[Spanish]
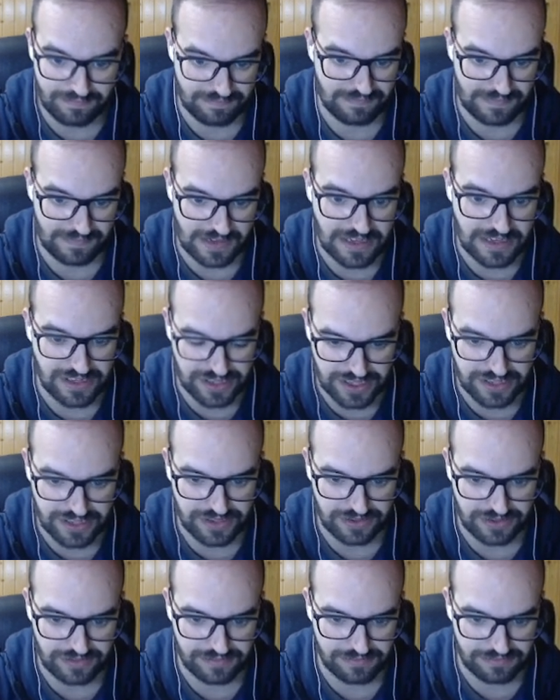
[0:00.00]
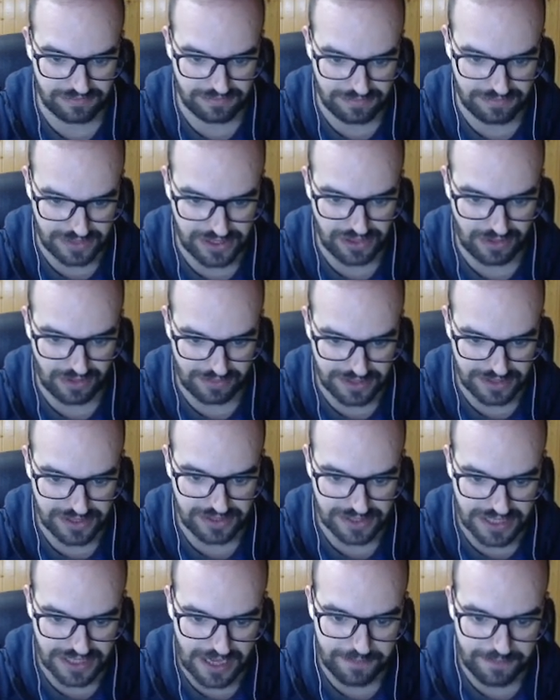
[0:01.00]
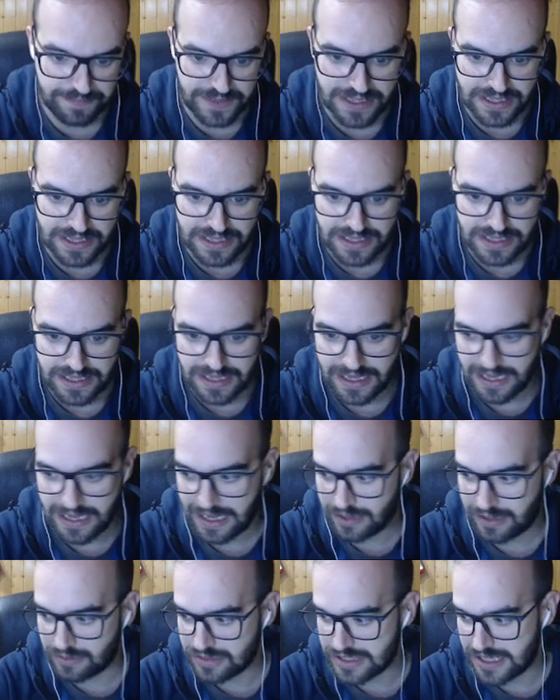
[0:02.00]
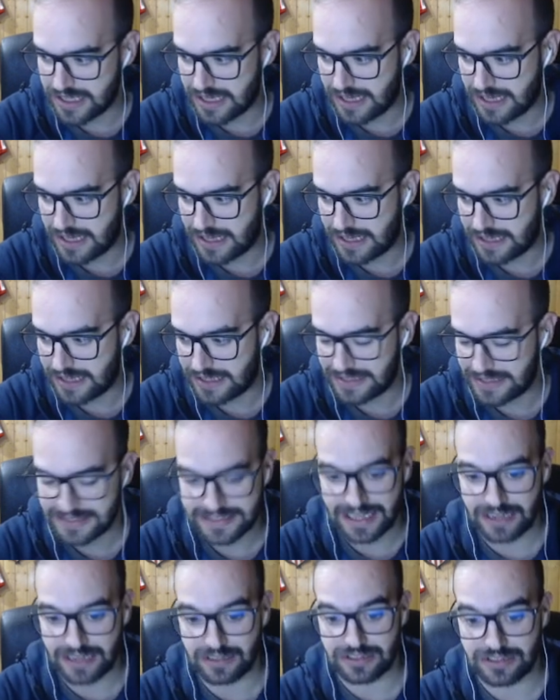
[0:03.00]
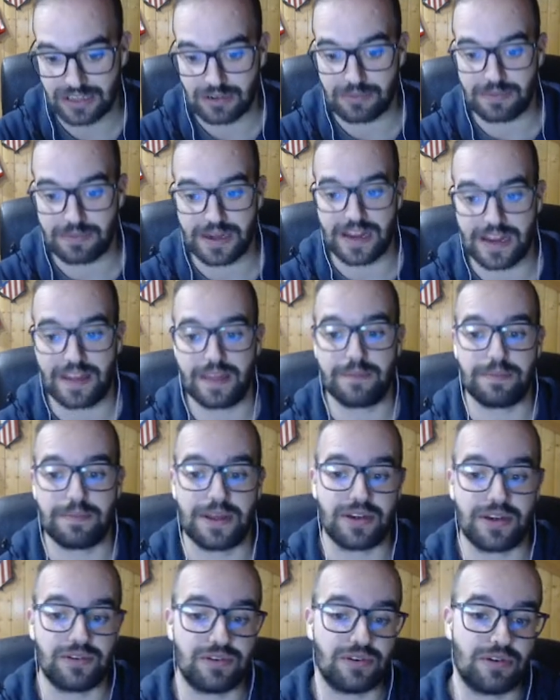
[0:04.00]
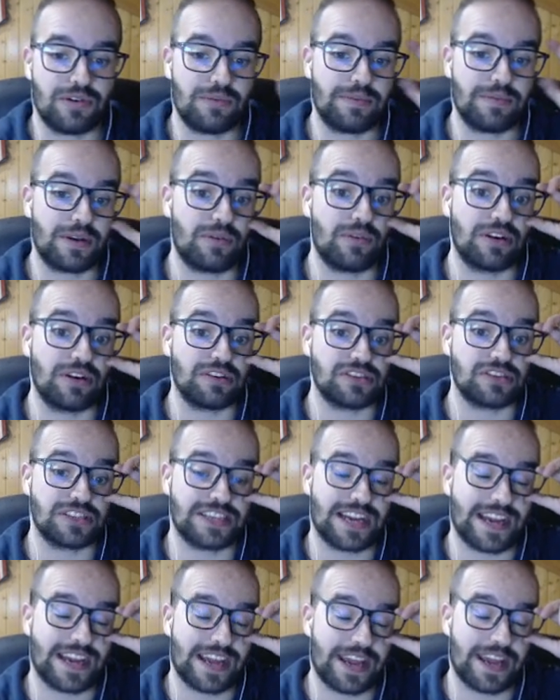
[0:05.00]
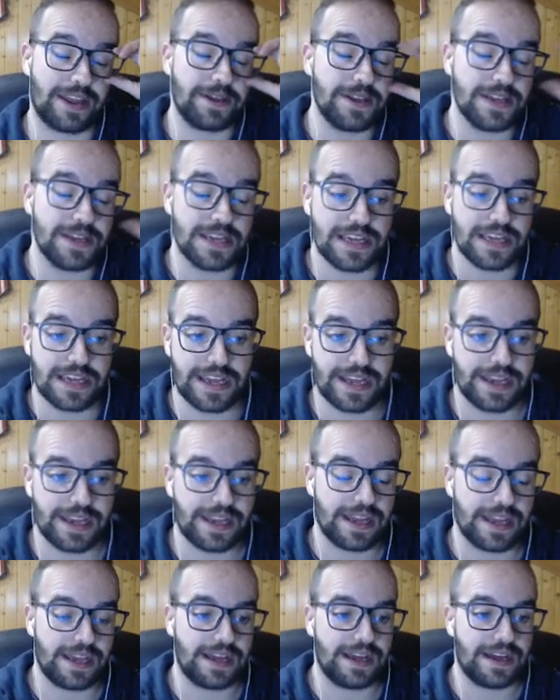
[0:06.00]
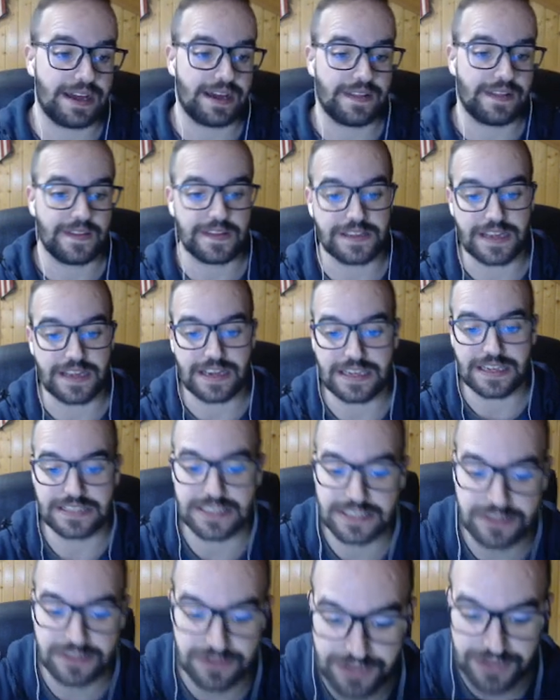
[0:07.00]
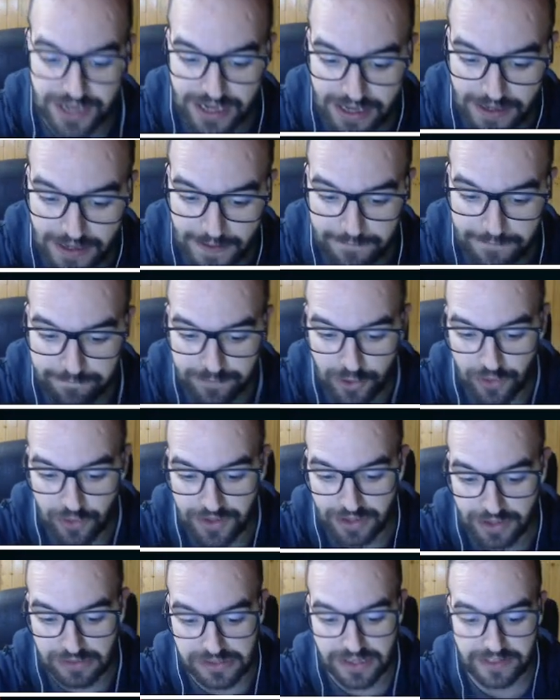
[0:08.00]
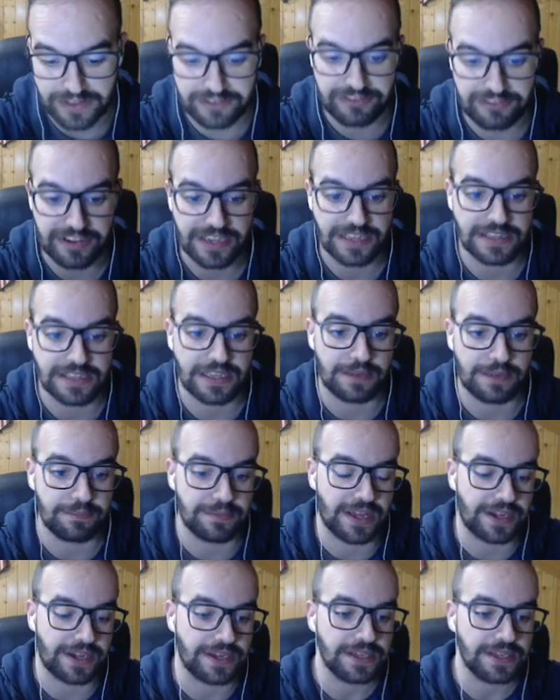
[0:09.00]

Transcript: Insisto, visto lo visto está la cosa está la cosa complicada, pero pero bueno, sé que el eh, Atleti en casa es otra otra cosa diferente. Bien,